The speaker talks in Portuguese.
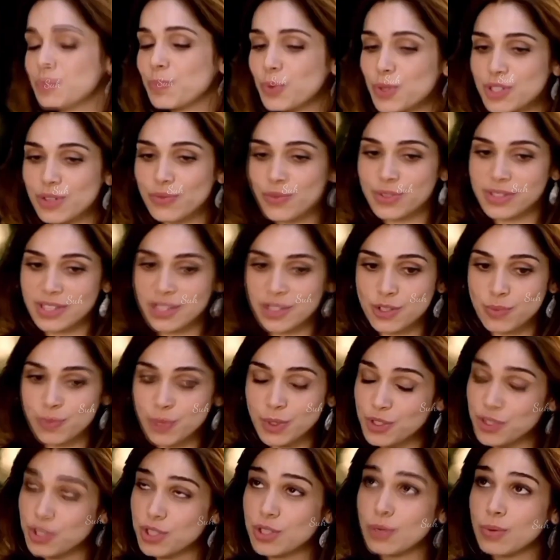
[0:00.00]
poxa, você
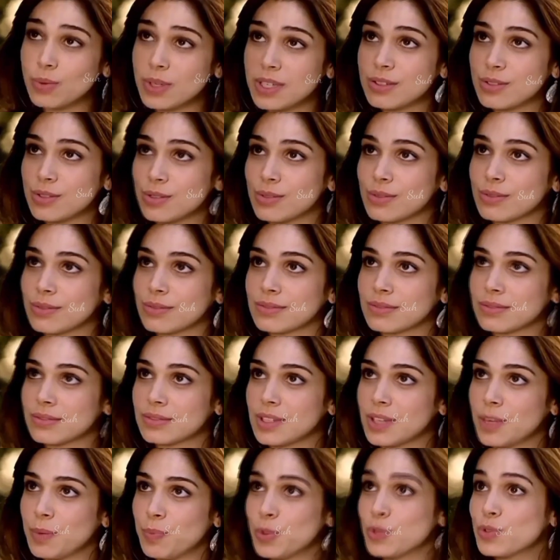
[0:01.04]
admitiu isso.
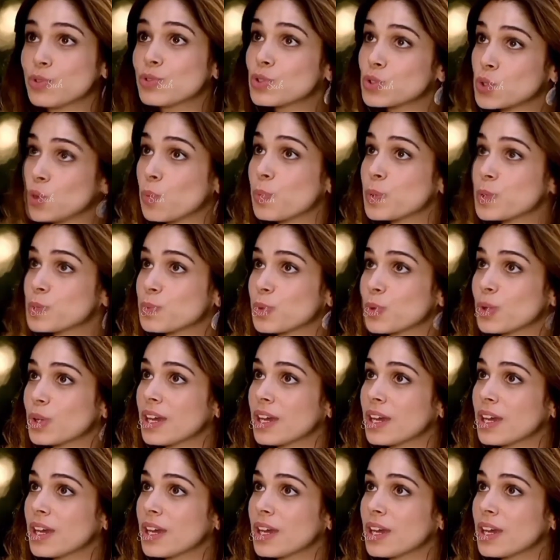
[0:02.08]
E pediu desculpas pro